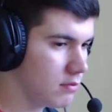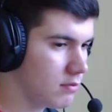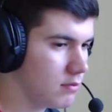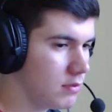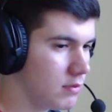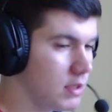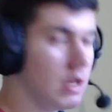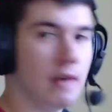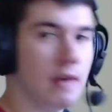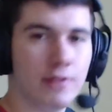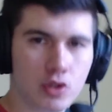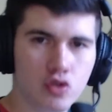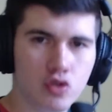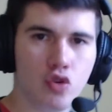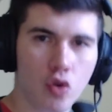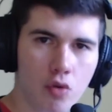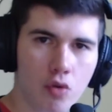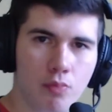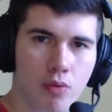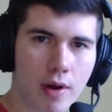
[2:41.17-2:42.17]
Il y avait toujours
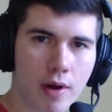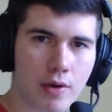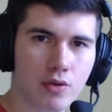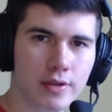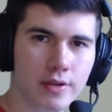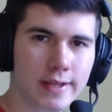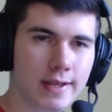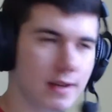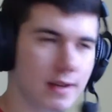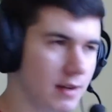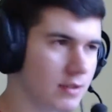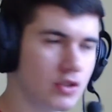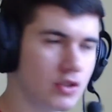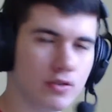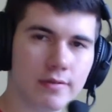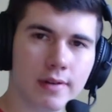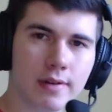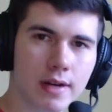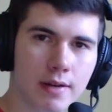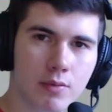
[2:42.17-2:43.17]
le pont à côté, hein, je suis
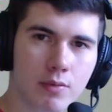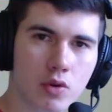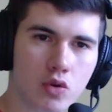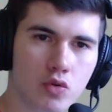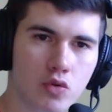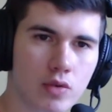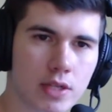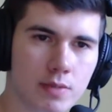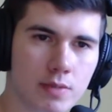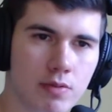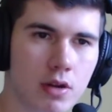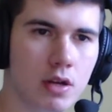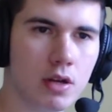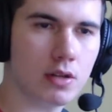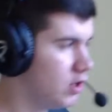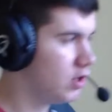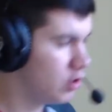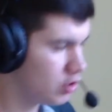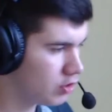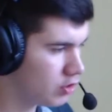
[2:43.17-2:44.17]
vraiment con à ce point-là, tu
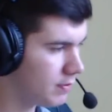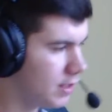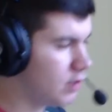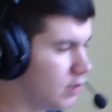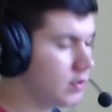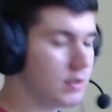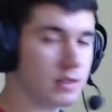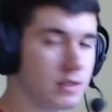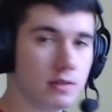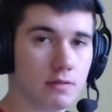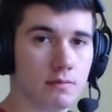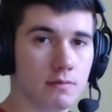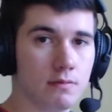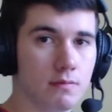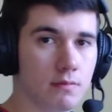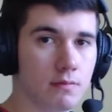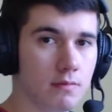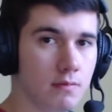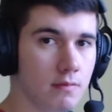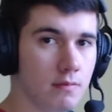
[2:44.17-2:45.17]
vois. Je m'élance.
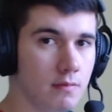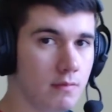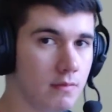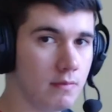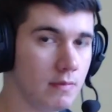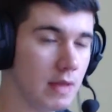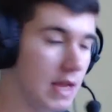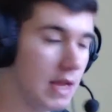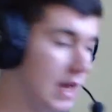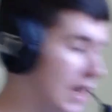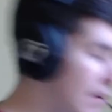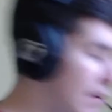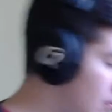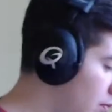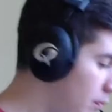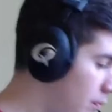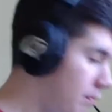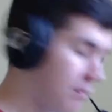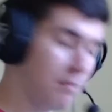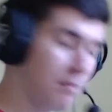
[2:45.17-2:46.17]
Et là, mon
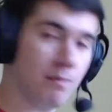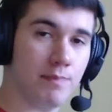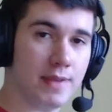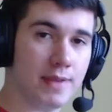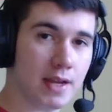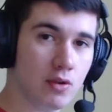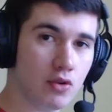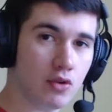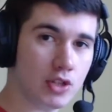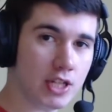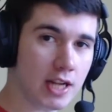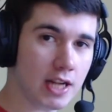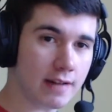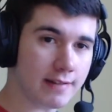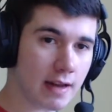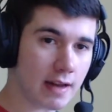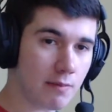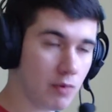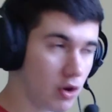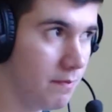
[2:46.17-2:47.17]
pied gauche, il
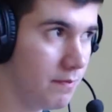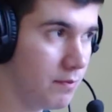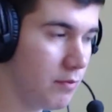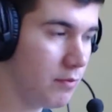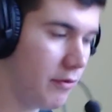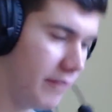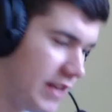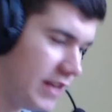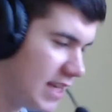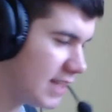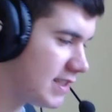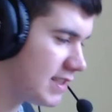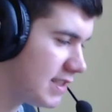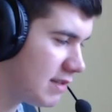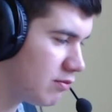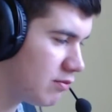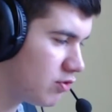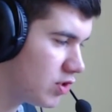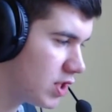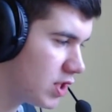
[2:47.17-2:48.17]
atteint le bord. Il me fait yes, c'est
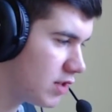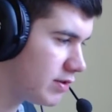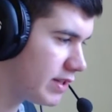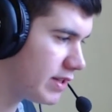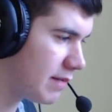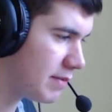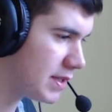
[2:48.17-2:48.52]
bon, j'ai réussi à passer